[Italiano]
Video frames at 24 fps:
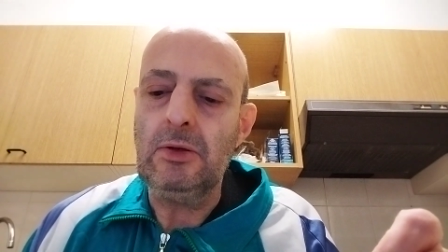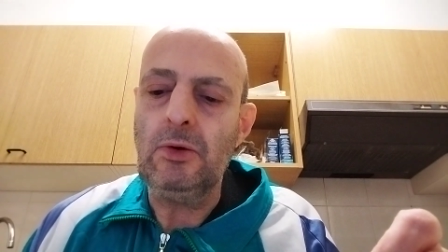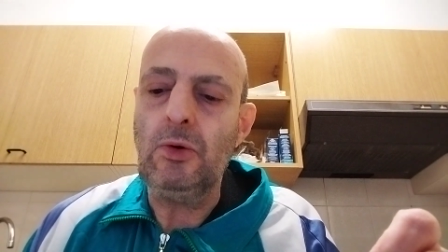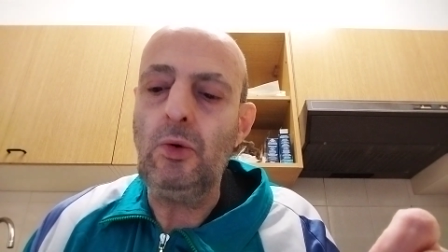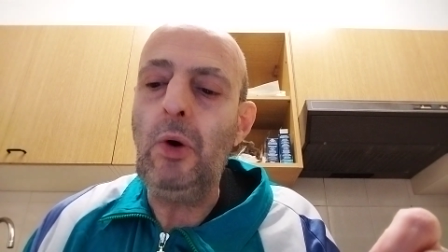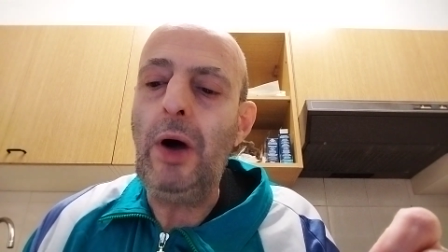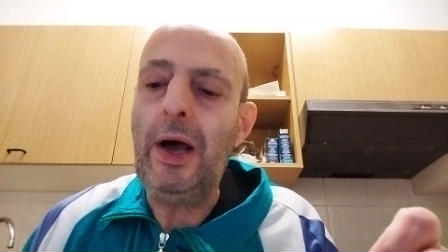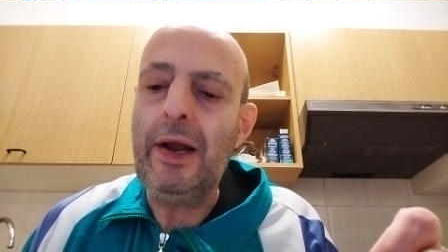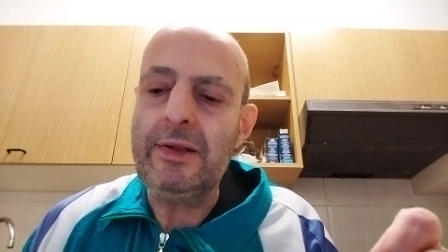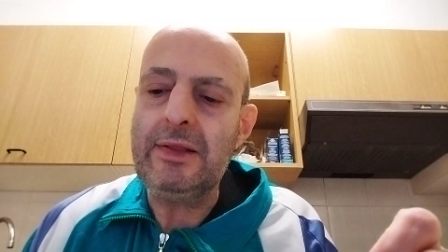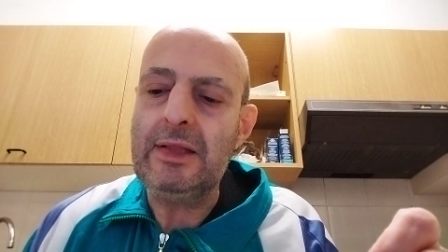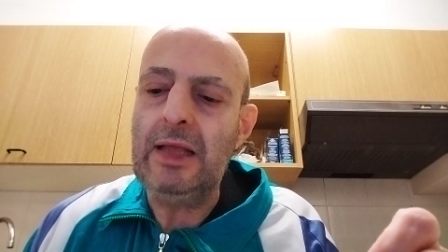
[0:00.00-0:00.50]

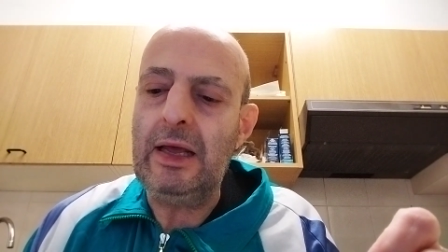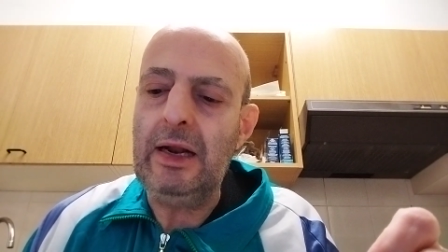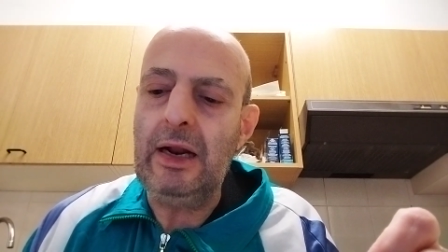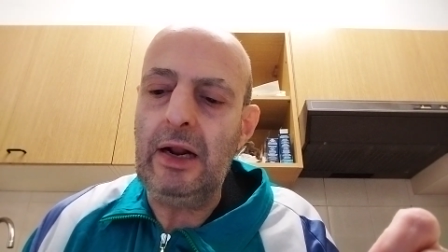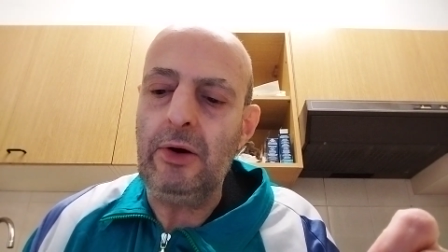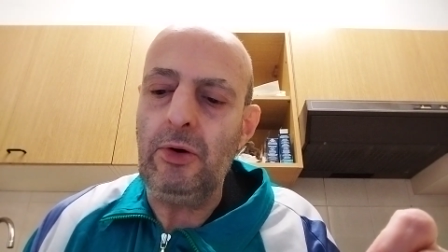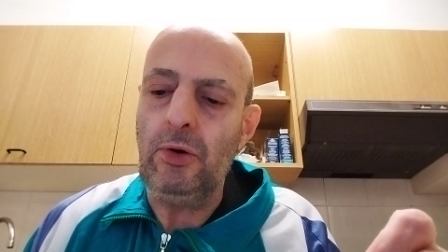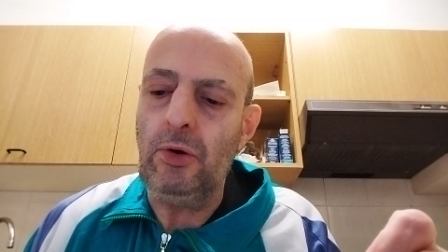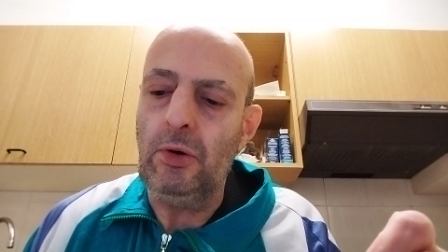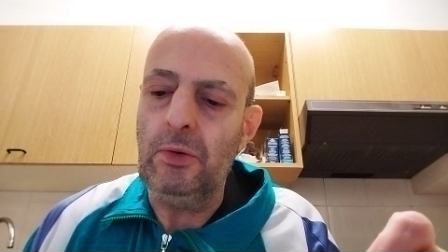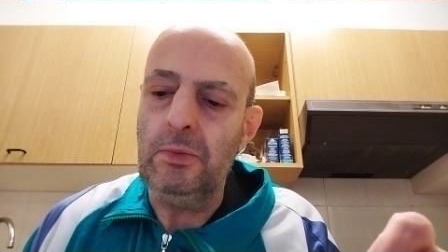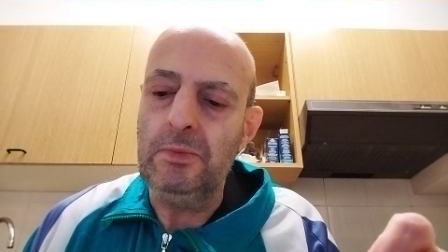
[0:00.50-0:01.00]

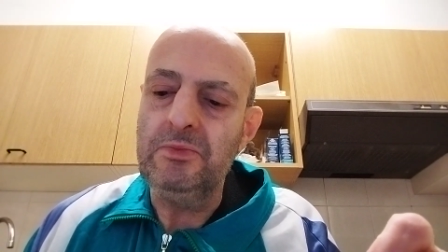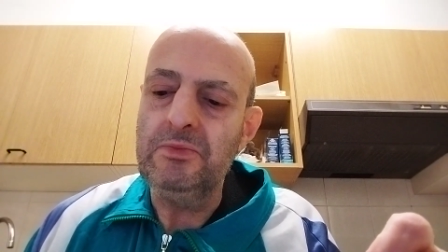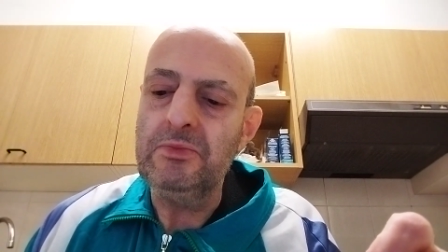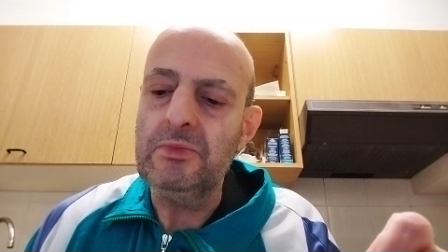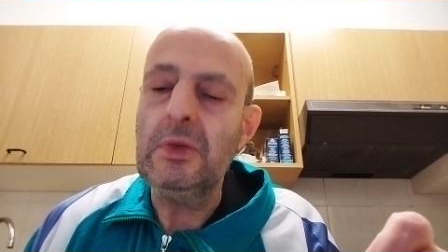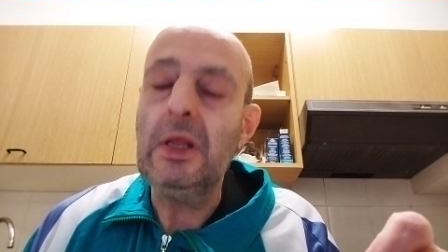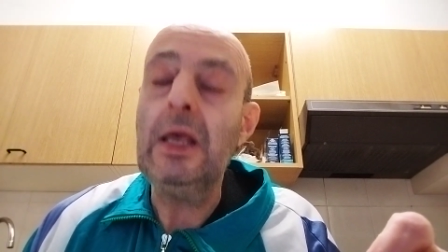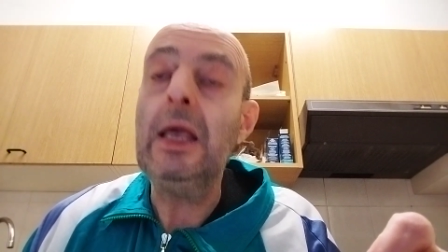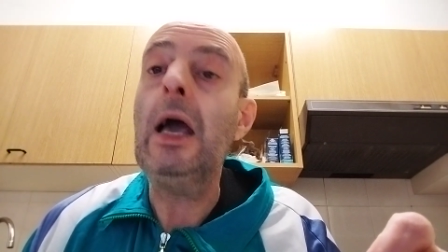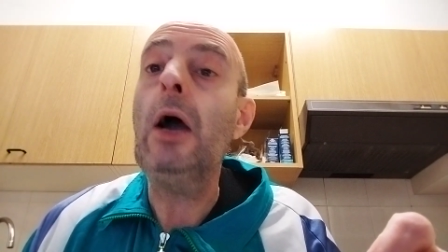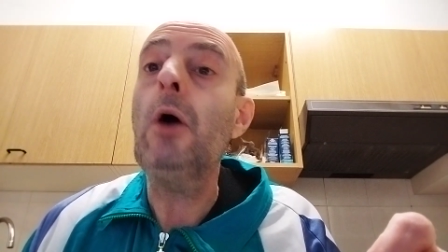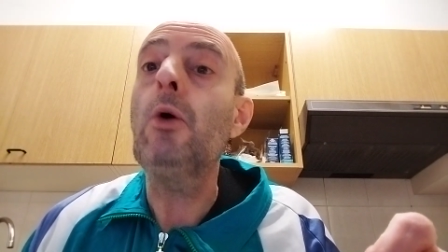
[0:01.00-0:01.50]
Quartararo
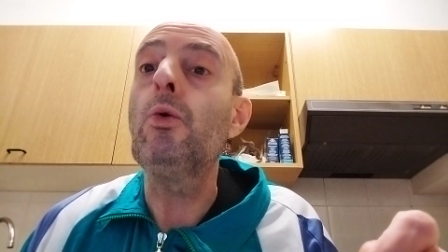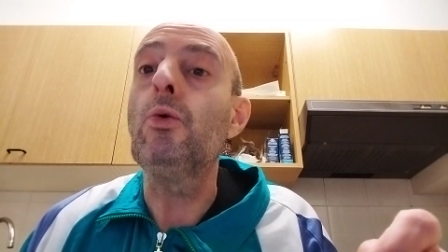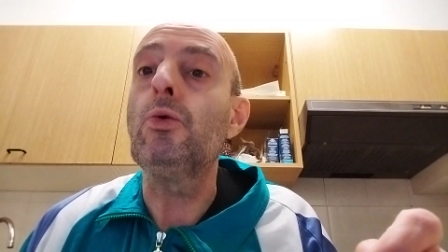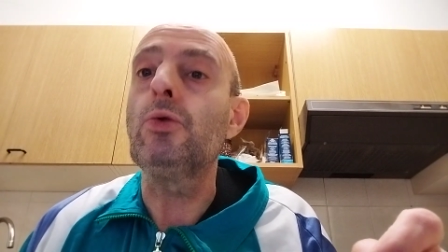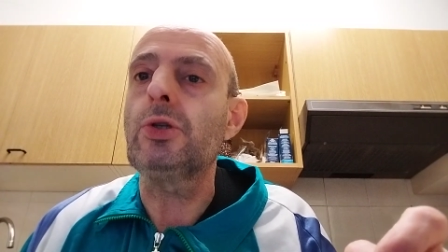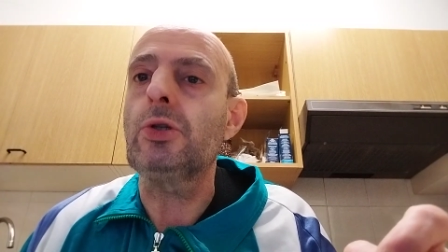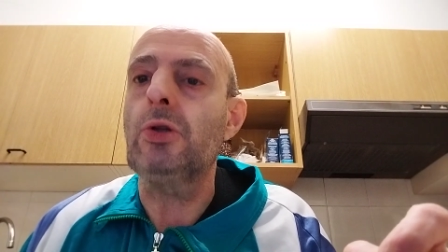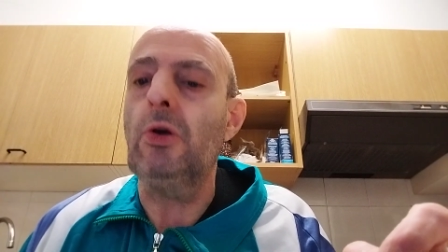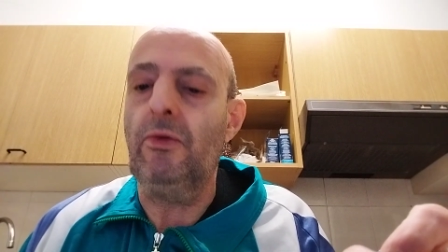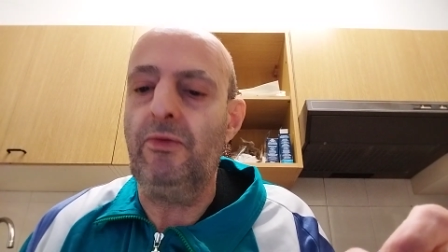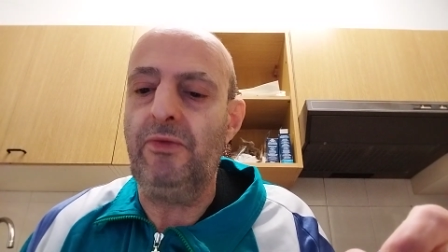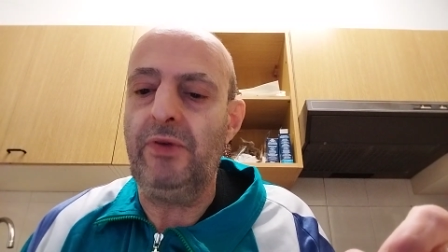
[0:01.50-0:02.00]
e
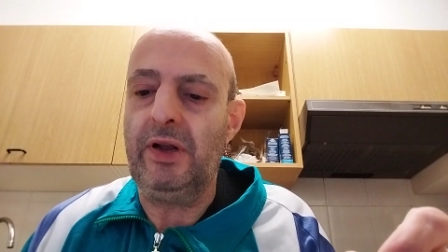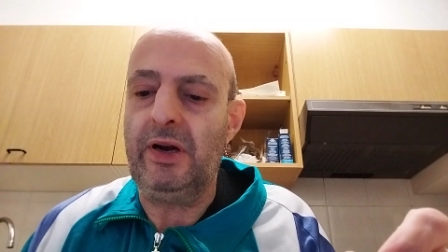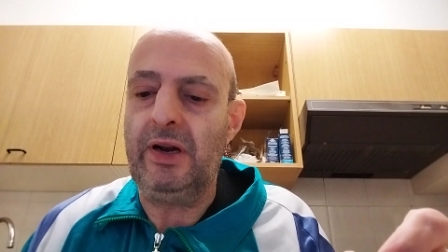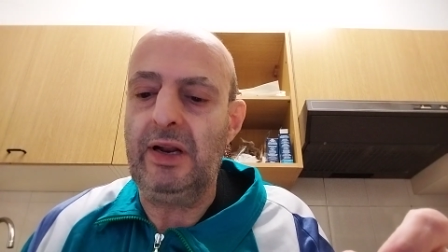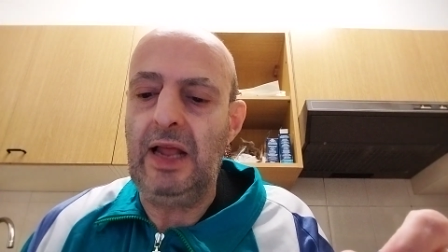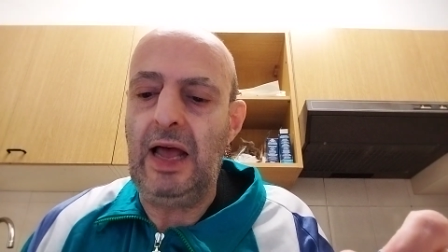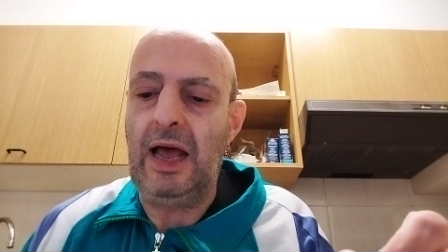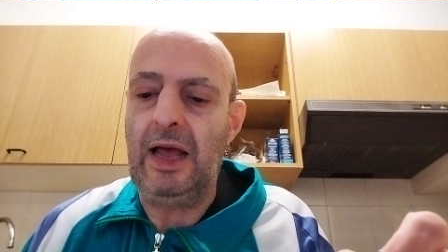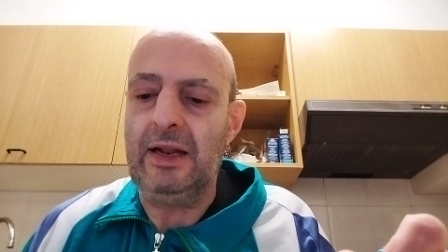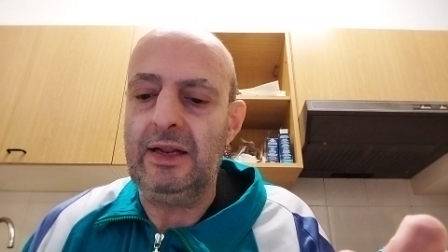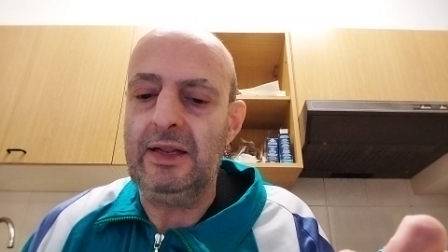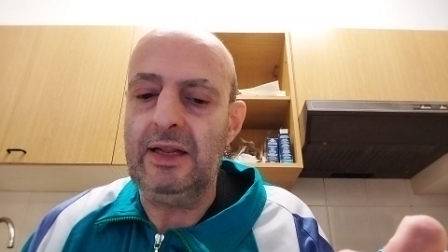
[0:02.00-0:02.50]
Augusto
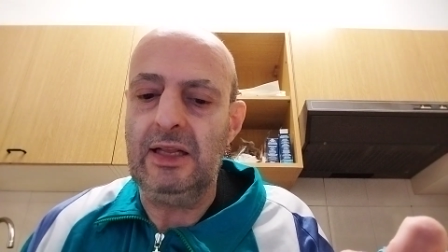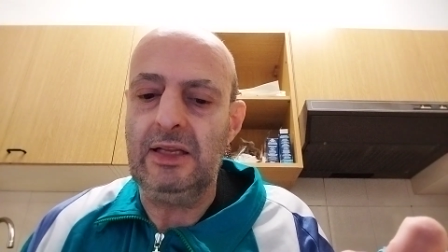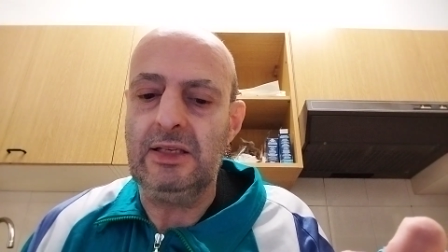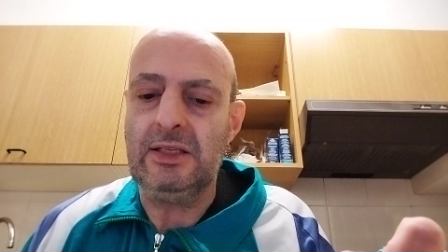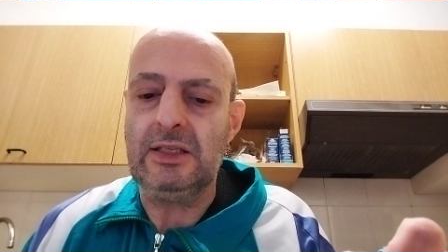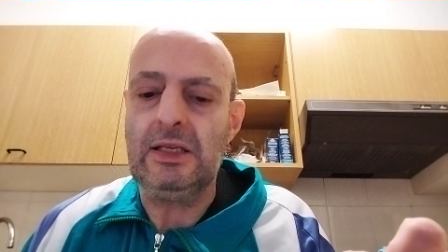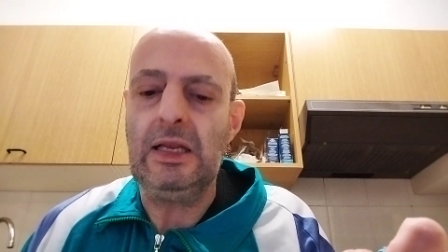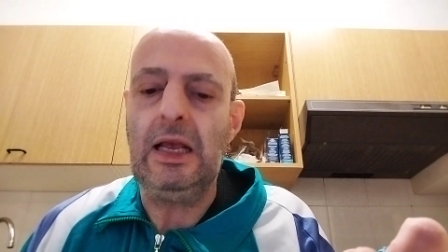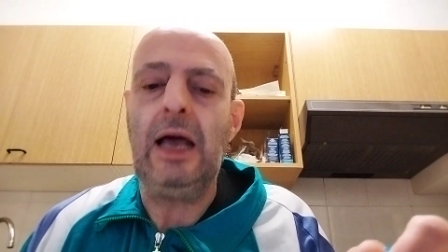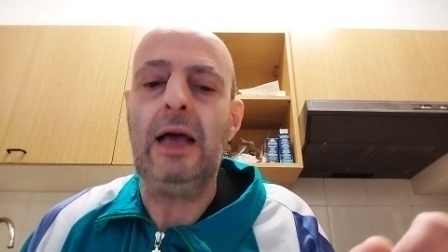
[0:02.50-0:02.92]
Fernandez.